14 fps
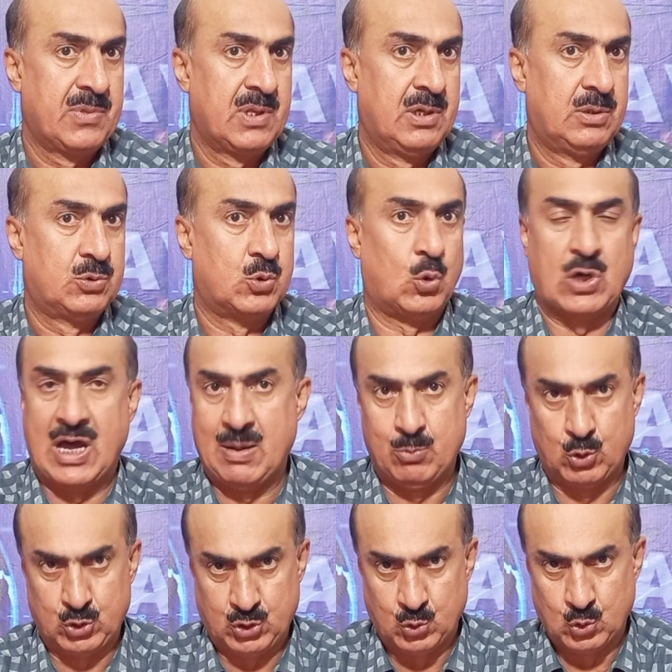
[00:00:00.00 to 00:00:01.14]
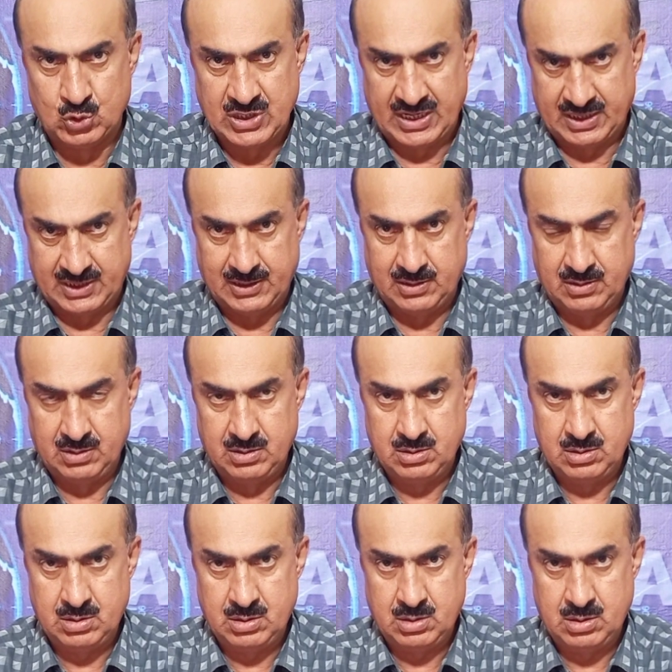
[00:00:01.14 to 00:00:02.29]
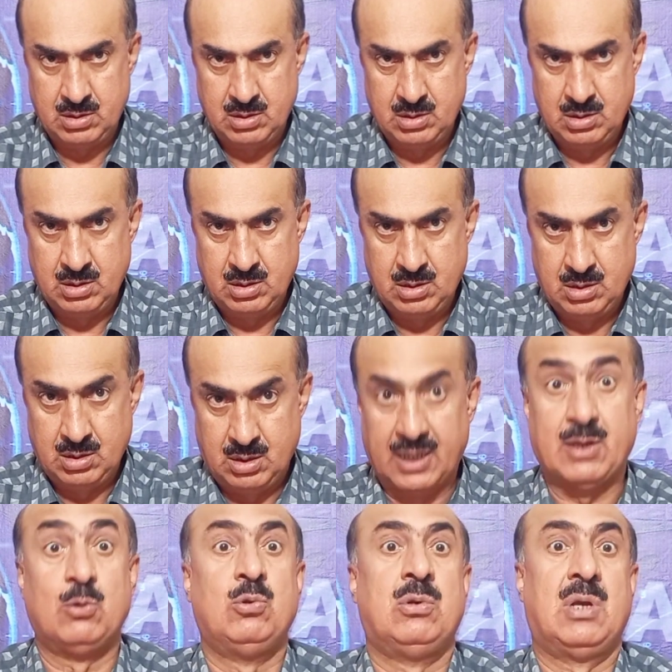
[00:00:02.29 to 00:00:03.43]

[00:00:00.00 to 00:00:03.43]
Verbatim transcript: तो खामोशी हो जाएगी लेकिन